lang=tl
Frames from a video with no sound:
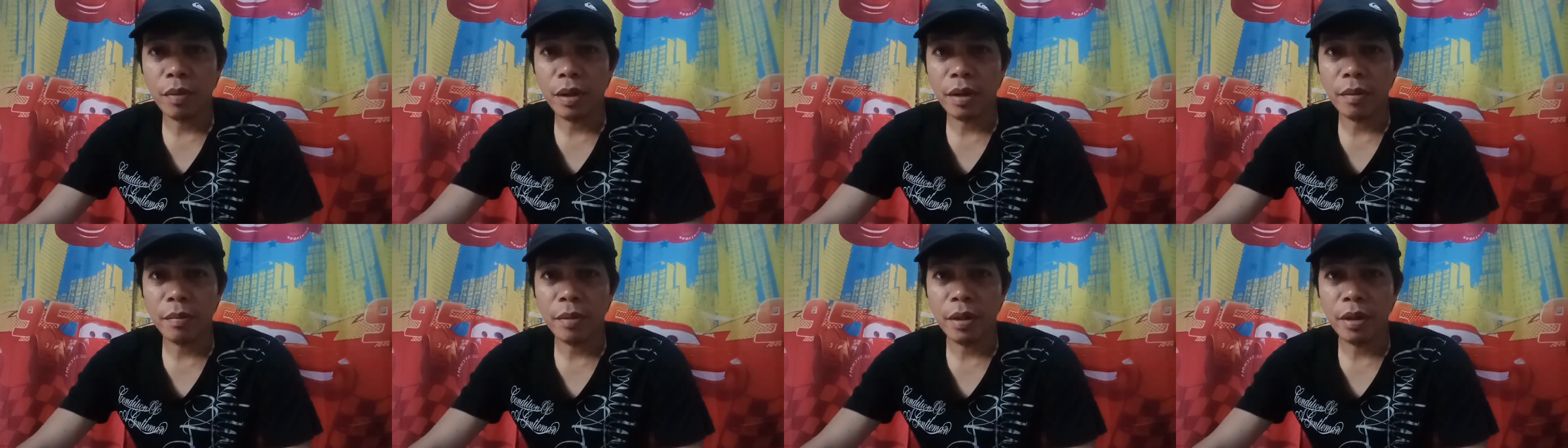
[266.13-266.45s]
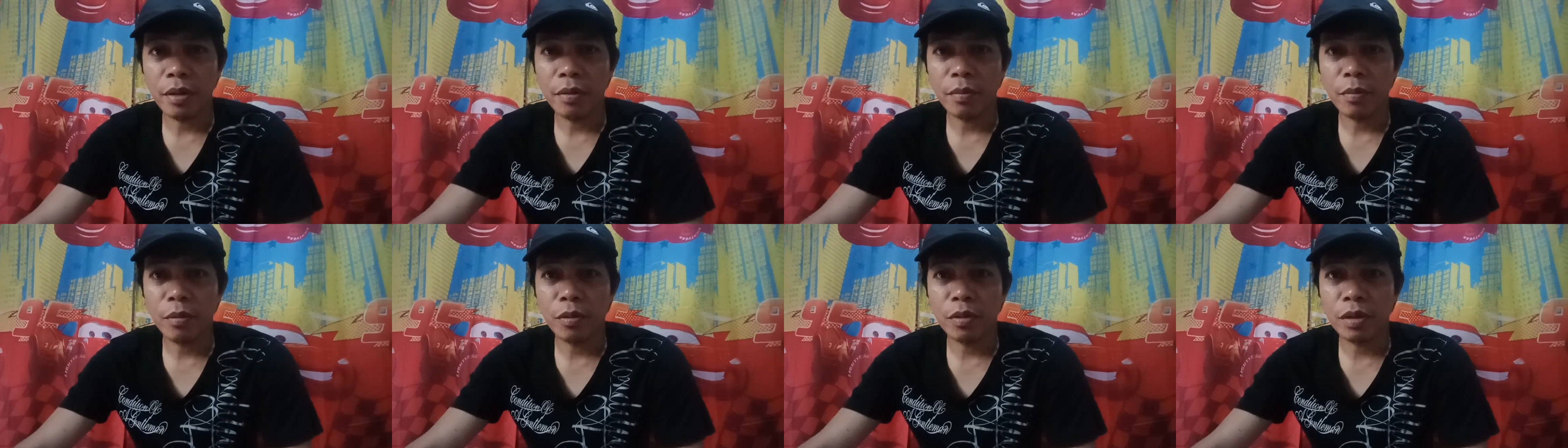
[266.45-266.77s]
pag
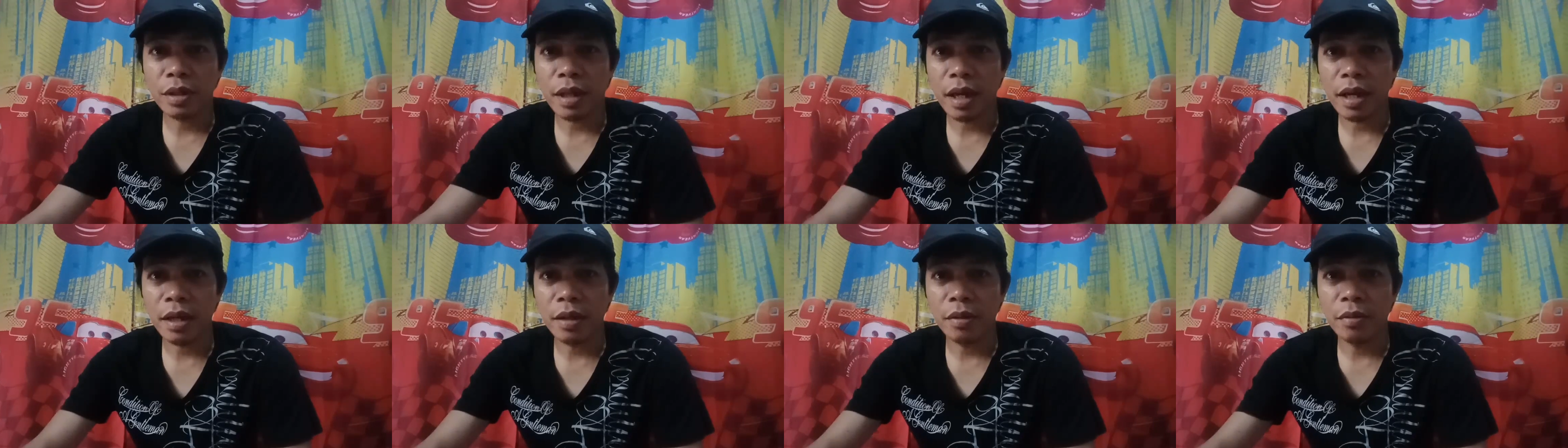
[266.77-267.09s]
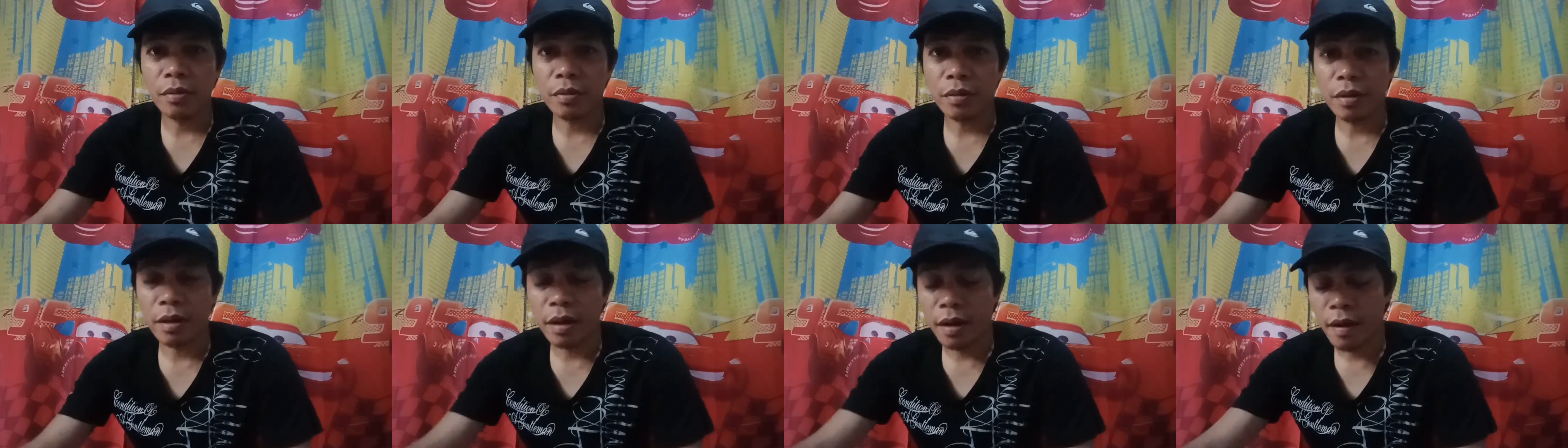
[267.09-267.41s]
meron po
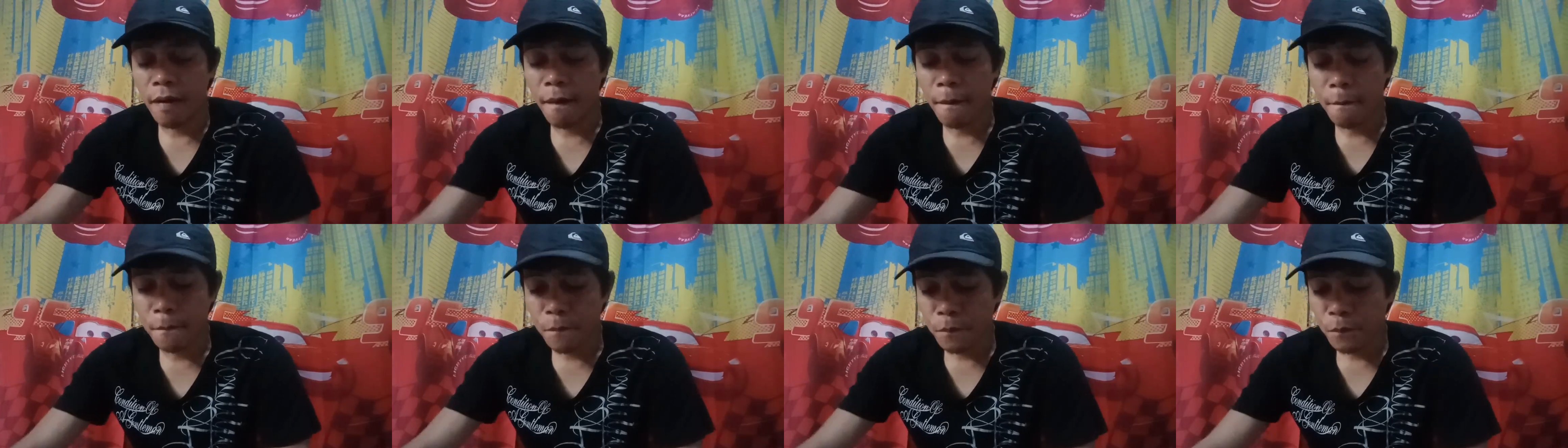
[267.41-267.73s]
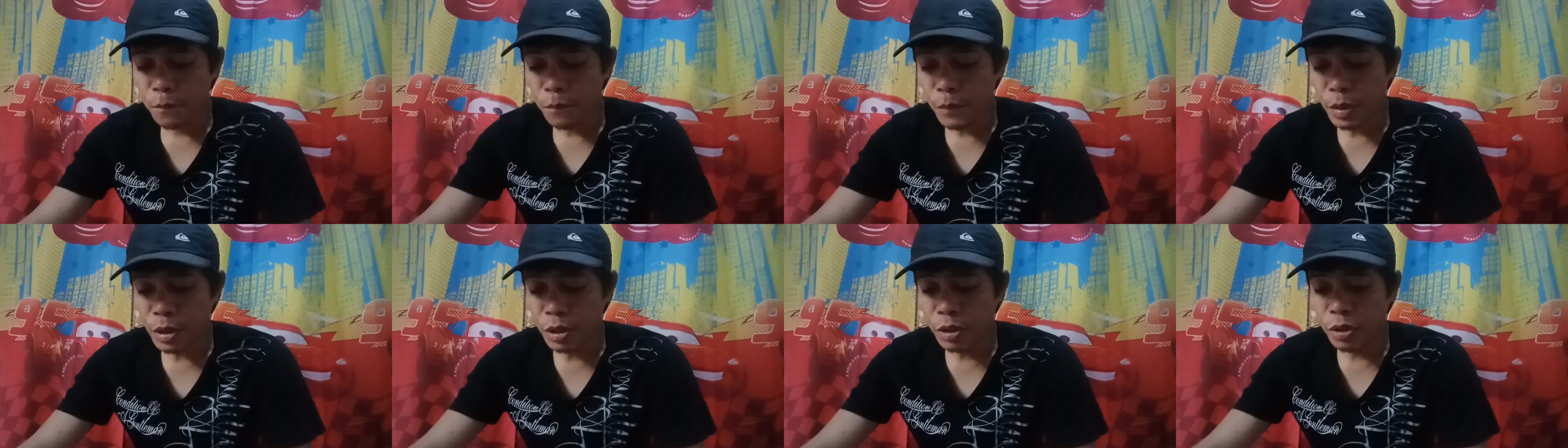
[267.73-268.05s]
tayong
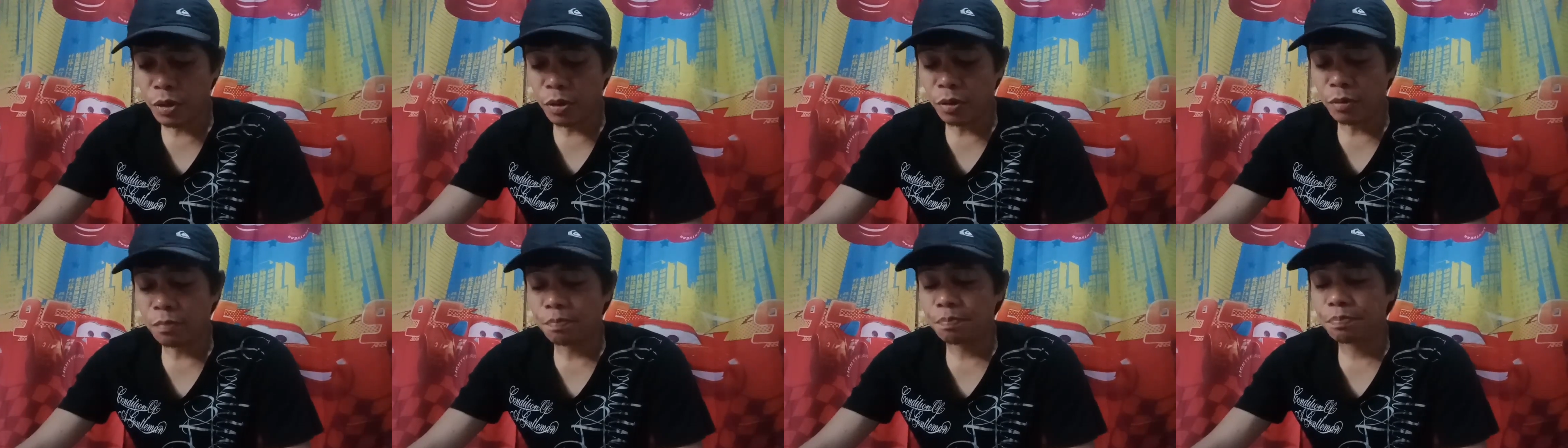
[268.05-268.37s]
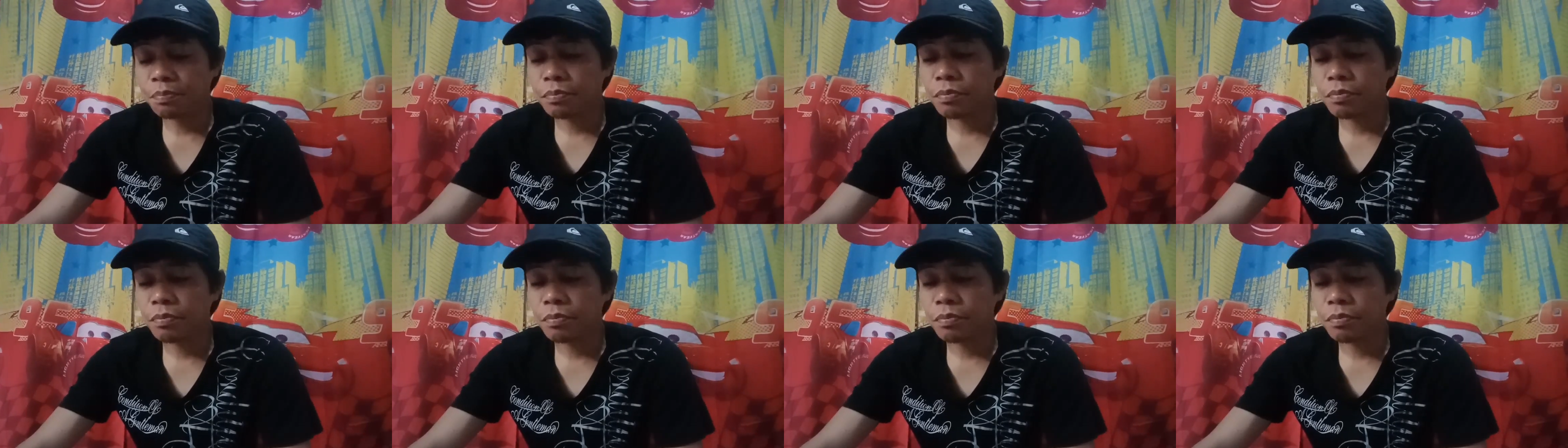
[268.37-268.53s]
video.